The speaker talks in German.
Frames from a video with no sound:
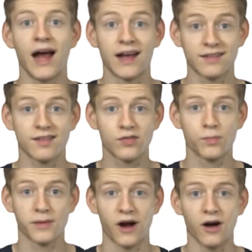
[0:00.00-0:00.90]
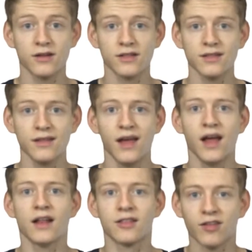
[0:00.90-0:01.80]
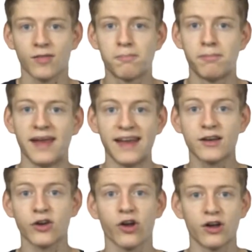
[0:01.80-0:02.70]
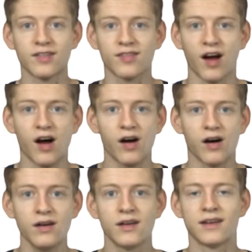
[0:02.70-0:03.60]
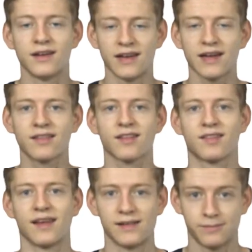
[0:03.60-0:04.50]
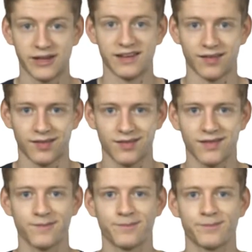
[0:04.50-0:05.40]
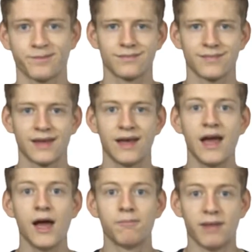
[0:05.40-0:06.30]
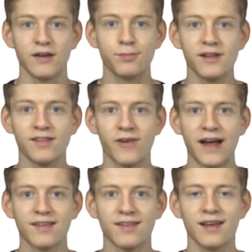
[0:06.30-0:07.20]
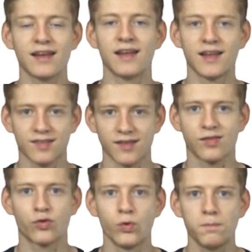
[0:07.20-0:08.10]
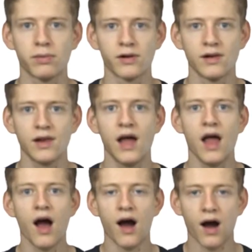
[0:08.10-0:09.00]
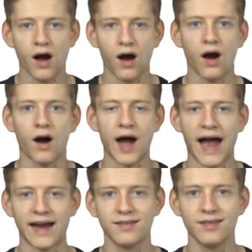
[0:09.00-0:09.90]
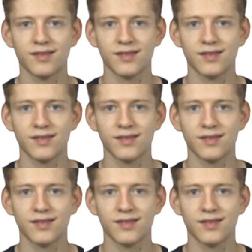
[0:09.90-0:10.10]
Es ist zu beachten, dass b kreuz a nicht dasselbe ist. Beispielsweise ist das Dupel a1